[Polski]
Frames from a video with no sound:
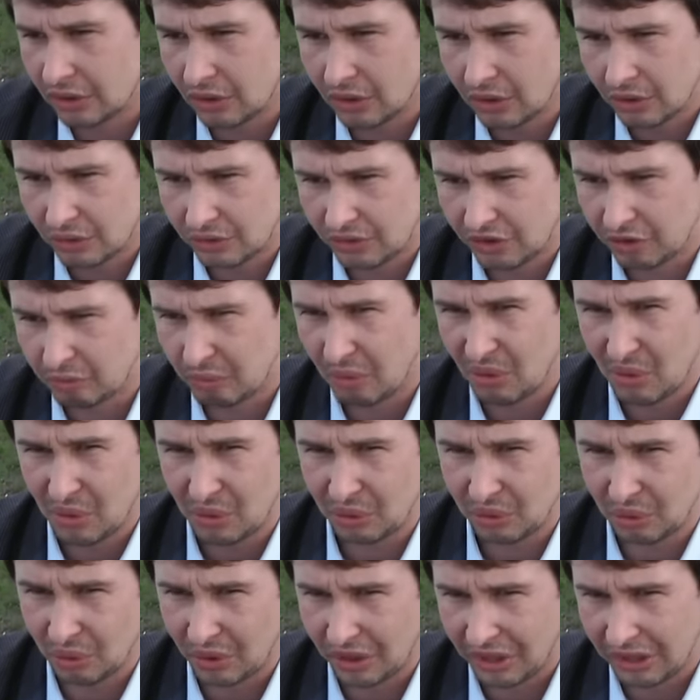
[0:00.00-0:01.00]
do zespołu,
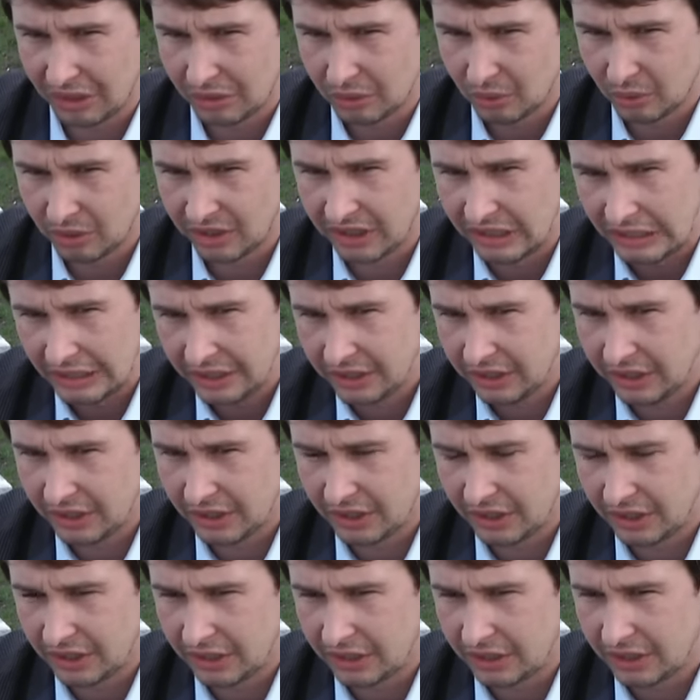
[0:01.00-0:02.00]
który, który e,
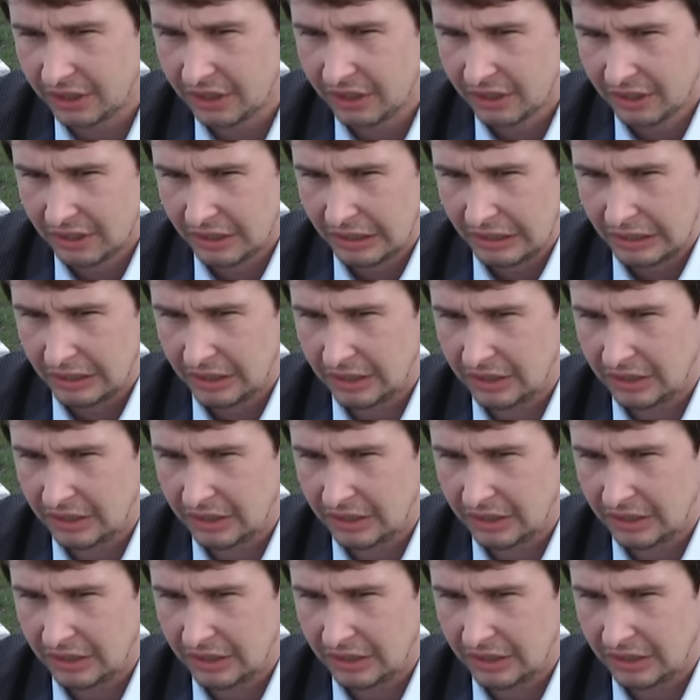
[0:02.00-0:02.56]
e